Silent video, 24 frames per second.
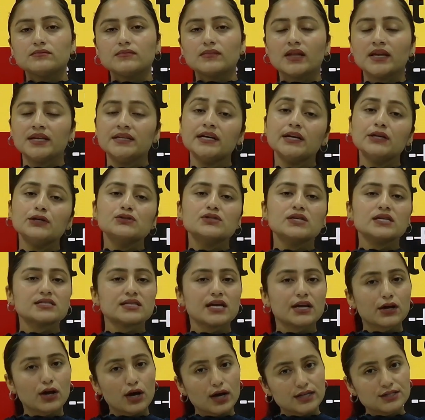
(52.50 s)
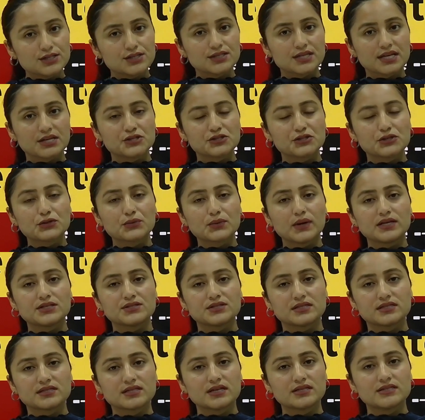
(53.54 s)
यानी उसके साइकोलॉजी सेक्शन को आज
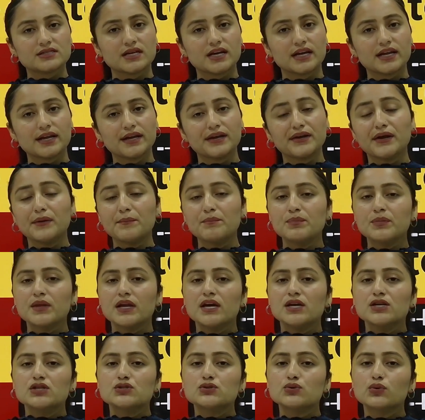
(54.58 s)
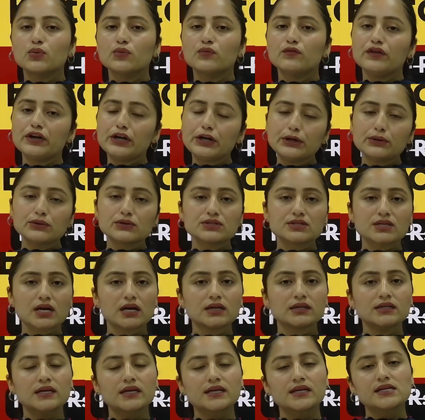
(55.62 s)
डिस्कस करेंगे सो so, वीडियो स्टार्ट
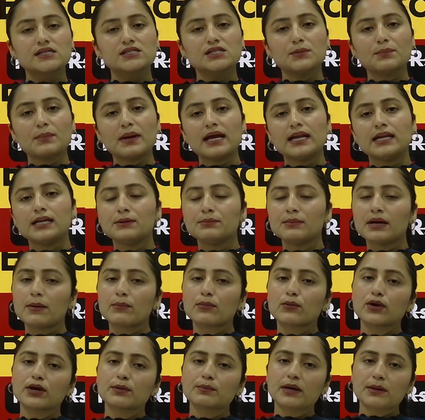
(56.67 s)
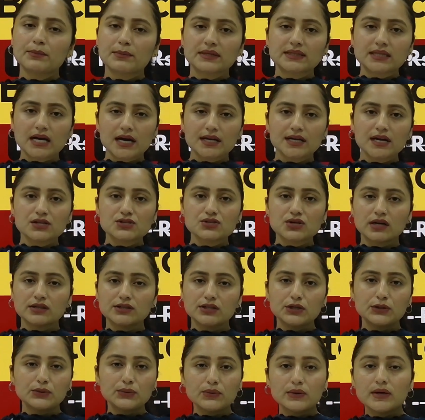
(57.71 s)
करने से पहले मैं आपको एक बार बताना चाहती
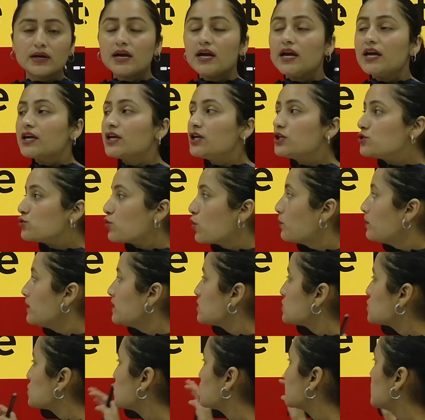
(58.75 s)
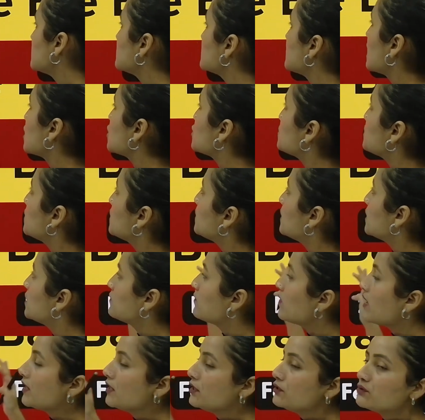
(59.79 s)
हूँ कि जो भी स्टूडेंट्स एच पी
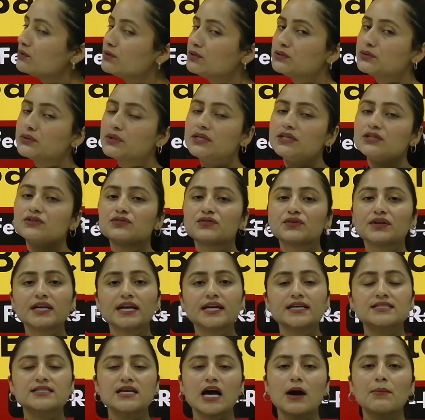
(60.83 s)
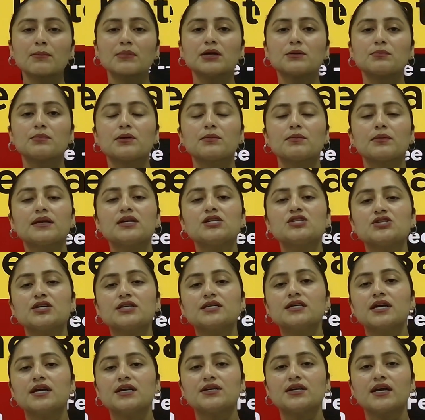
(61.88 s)
पटवारी ट्वेंटी एग्ज़ाम की प्रिपरेशन
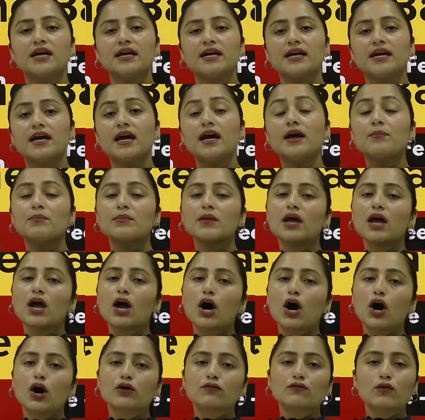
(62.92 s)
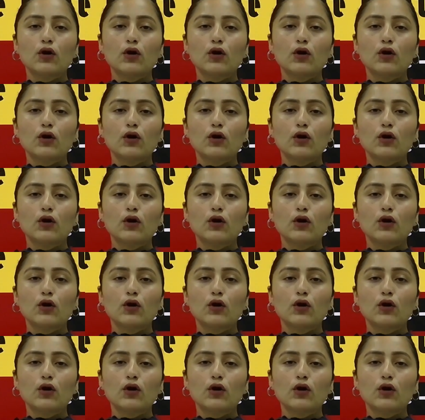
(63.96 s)
कर रहे हैं और वो